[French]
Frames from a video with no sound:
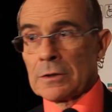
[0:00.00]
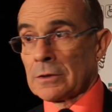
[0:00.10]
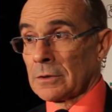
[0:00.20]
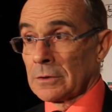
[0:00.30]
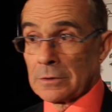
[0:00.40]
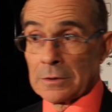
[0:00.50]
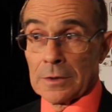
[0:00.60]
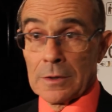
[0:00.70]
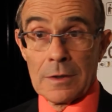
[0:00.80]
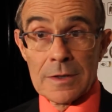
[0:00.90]
Euh,
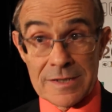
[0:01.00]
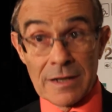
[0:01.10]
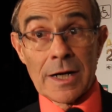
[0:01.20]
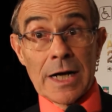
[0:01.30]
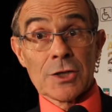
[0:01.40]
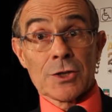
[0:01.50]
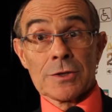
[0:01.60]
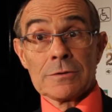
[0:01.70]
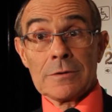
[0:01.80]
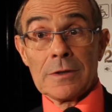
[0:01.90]
s'engagent,